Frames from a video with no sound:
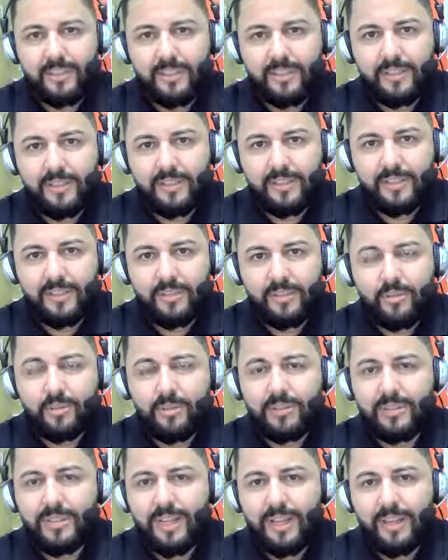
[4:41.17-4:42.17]
e
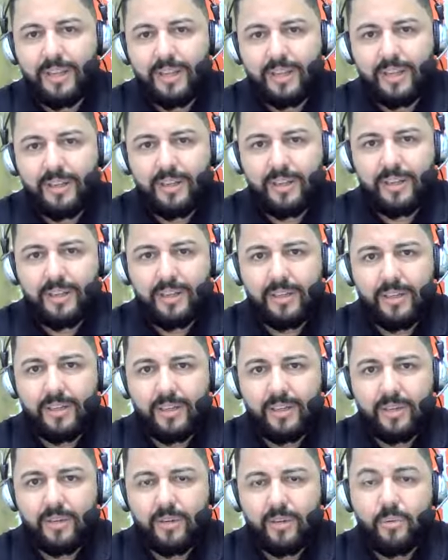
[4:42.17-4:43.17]
nos dá
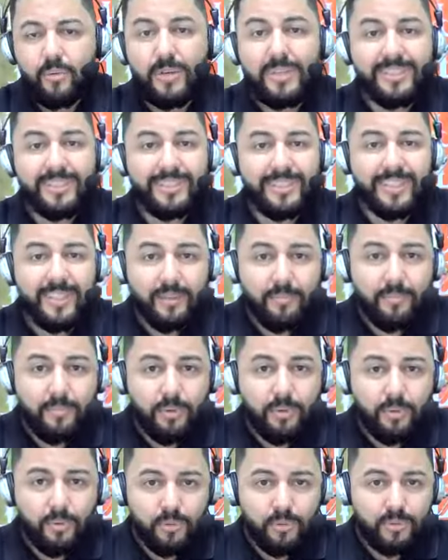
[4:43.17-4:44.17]
o
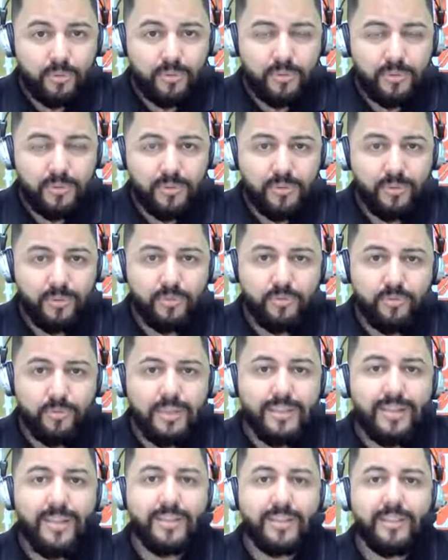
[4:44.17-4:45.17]
exemplo de um
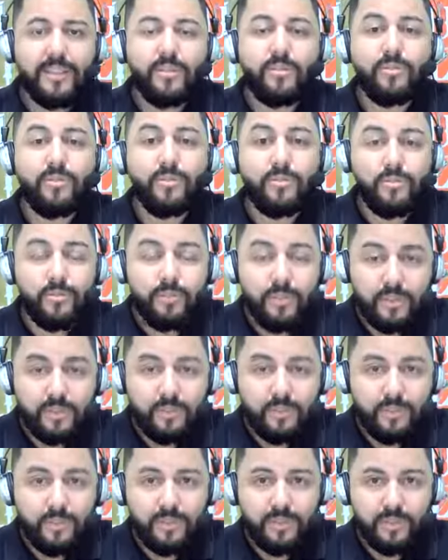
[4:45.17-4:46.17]
verdadeiro
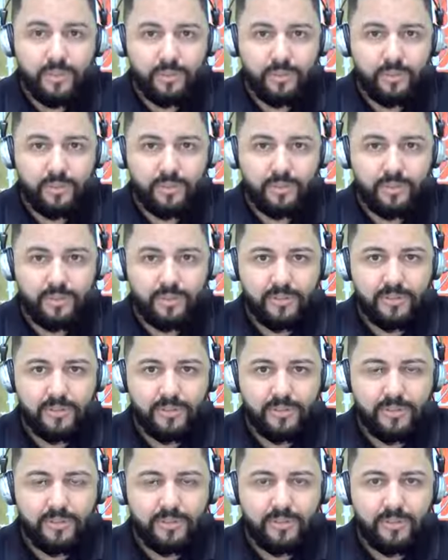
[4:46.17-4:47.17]
filho de Deus.
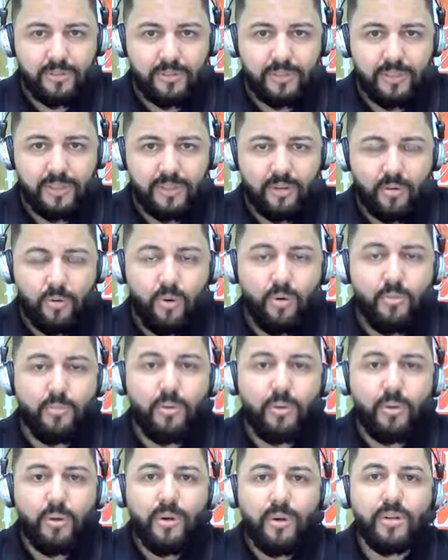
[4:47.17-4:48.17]
Né?
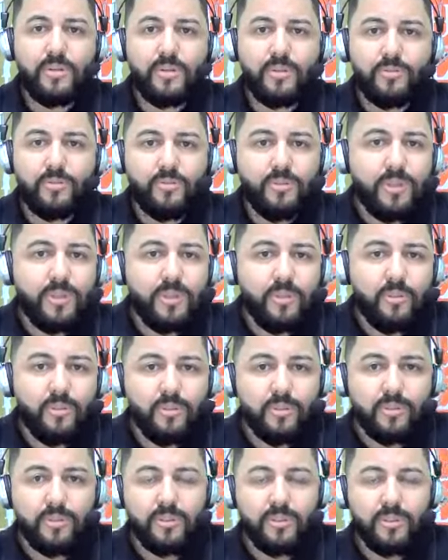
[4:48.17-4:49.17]
Como nós,
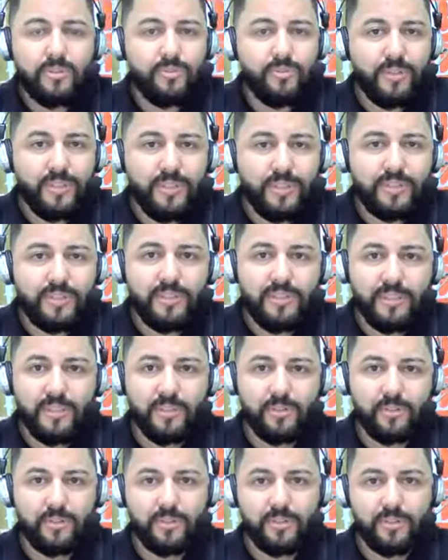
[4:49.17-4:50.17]
filhos e filhas de
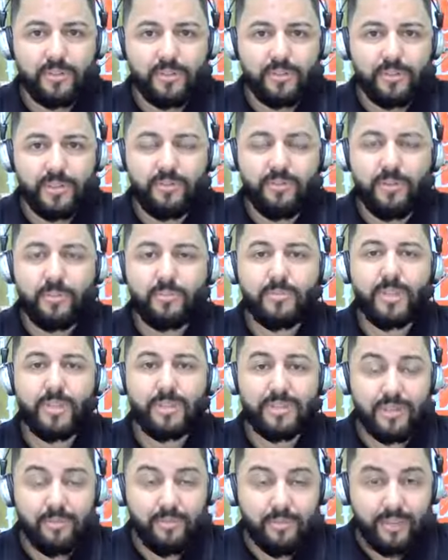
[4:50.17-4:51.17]
Deus, devemos
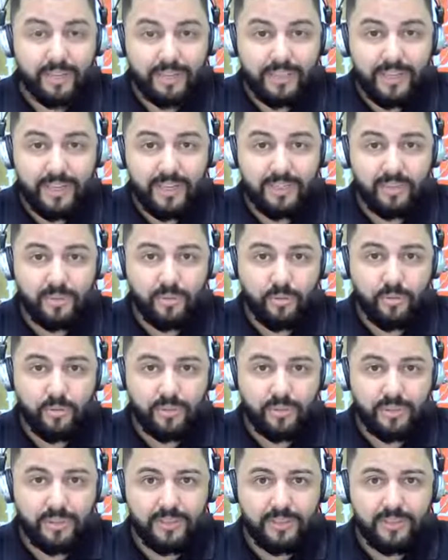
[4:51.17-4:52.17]
atravessar as
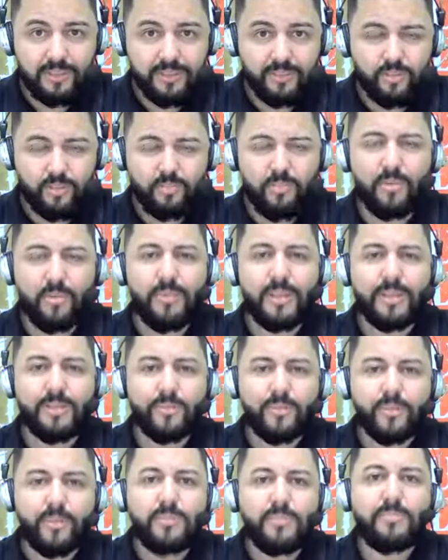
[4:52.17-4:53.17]
lutas, os
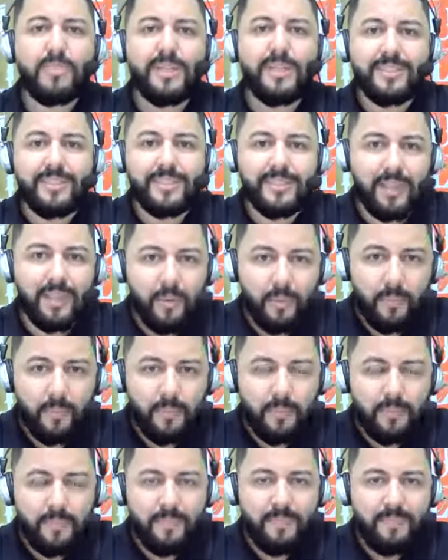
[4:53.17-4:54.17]
momentos de pressão,